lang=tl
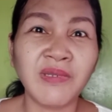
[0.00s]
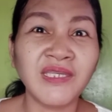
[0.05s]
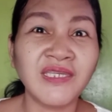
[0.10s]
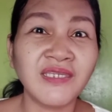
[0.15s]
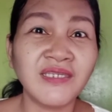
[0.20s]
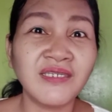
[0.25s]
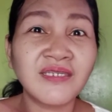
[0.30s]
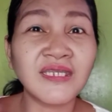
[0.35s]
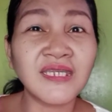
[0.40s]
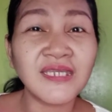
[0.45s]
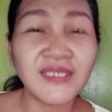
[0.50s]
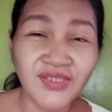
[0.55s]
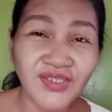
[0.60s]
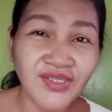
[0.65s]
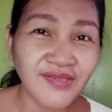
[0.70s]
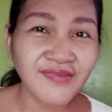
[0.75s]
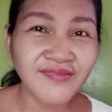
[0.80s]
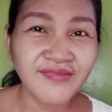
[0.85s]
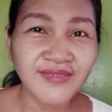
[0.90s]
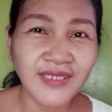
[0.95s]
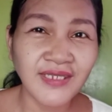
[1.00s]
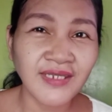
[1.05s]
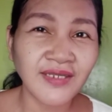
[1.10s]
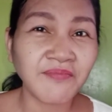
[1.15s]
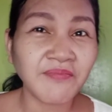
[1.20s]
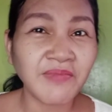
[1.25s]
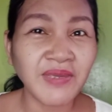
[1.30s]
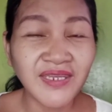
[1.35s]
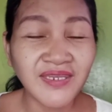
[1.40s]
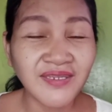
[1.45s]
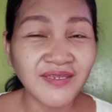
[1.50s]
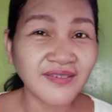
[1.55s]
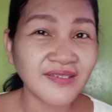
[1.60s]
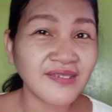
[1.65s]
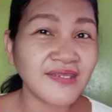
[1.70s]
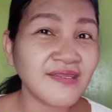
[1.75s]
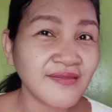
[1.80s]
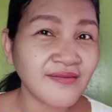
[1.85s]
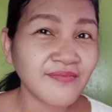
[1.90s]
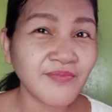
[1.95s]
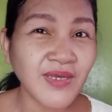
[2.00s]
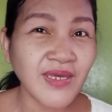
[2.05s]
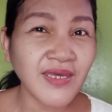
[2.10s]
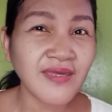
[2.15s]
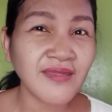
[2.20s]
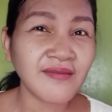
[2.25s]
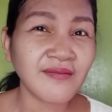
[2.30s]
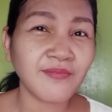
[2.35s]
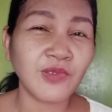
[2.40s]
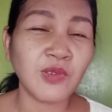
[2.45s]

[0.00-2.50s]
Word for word: magi-greetings dyan ng Merry Christmas,